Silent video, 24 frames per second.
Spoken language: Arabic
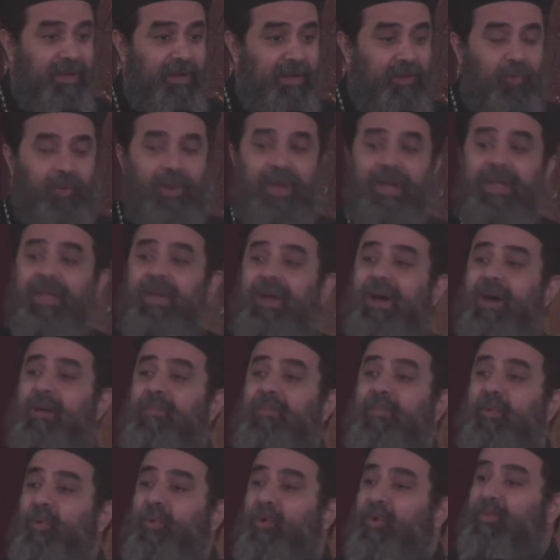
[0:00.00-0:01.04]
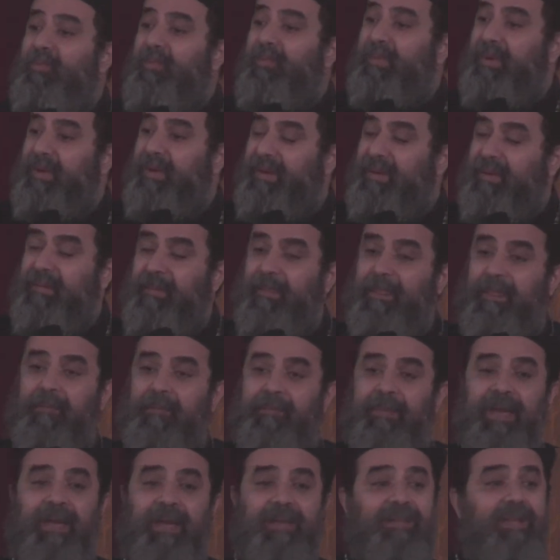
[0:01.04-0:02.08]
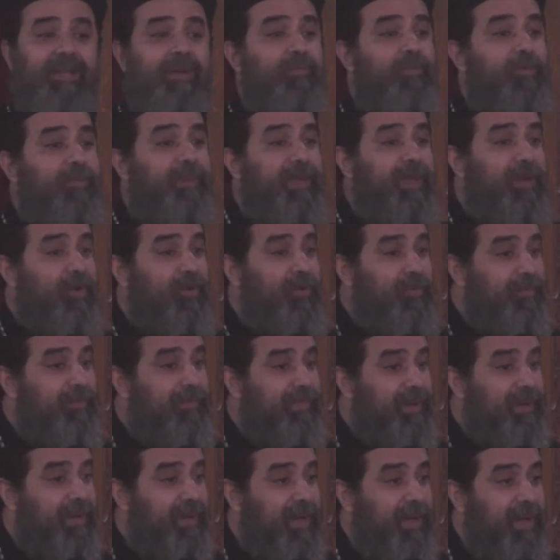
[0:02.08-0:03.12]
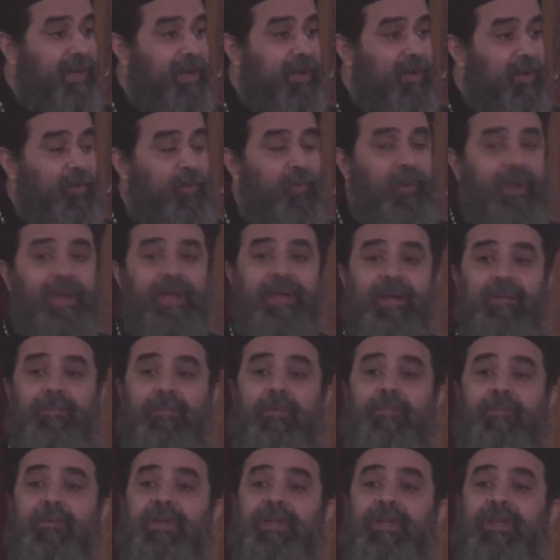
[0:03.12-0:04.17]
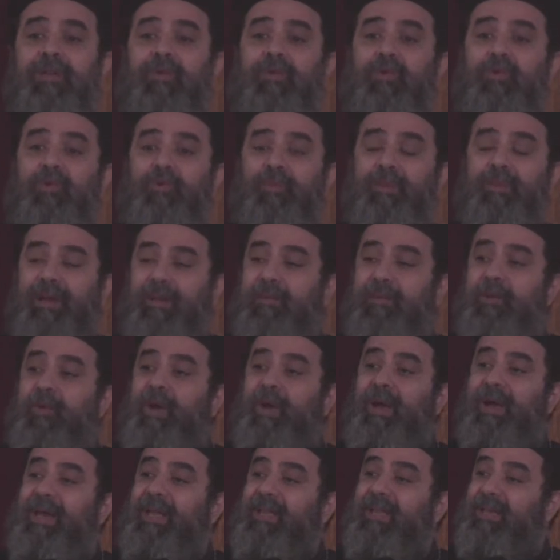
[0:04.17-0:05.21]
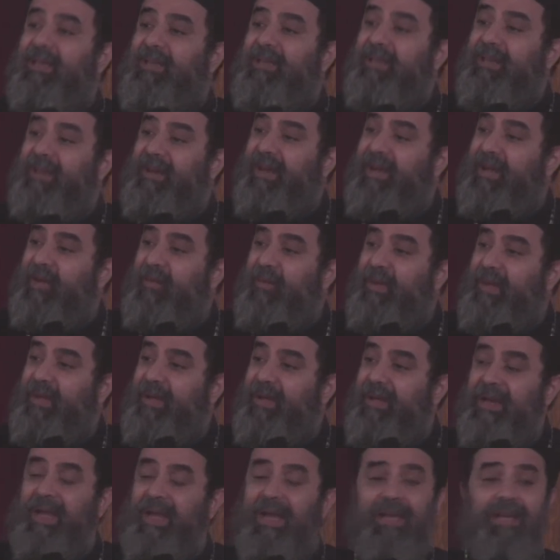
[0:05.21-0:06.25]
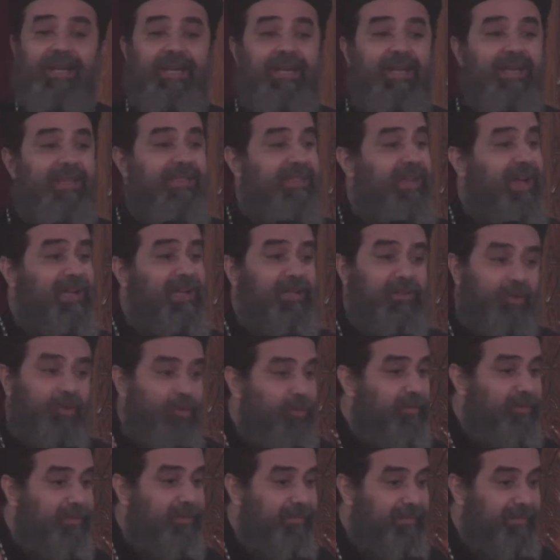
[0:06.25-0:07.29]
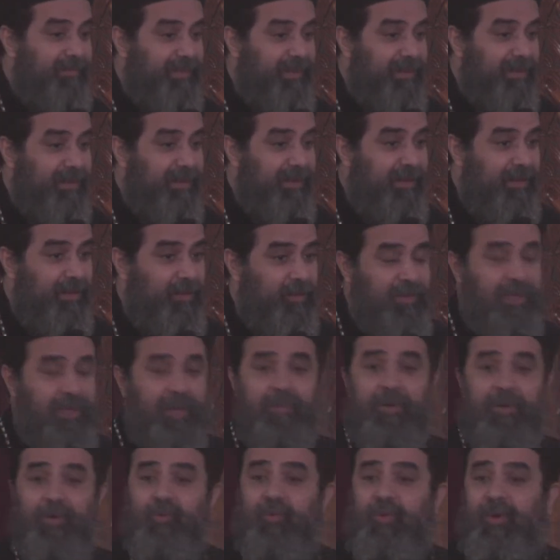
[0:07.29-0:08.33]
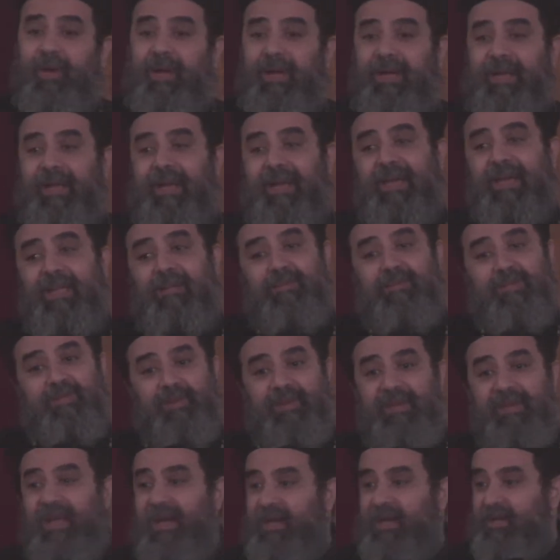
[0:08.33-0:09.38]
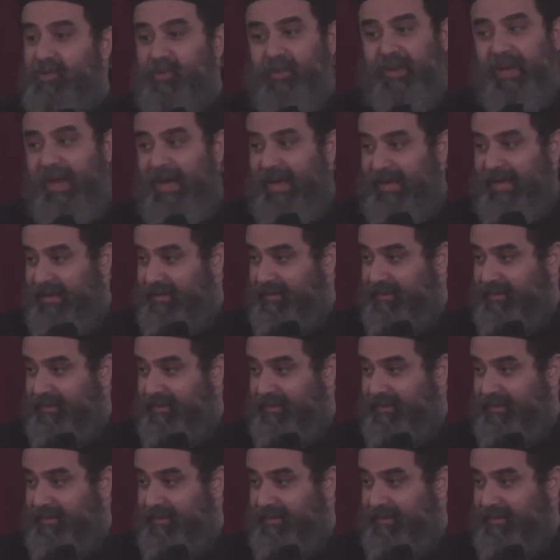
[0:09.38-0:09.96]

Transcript: وأي أب وأم بيهتموا بيهم وممكن يكونوا بيعملوا حاجات كتيرة قوي لأجل إسعادهم وده موضوع احنا أكيد مش بنناقشه يعني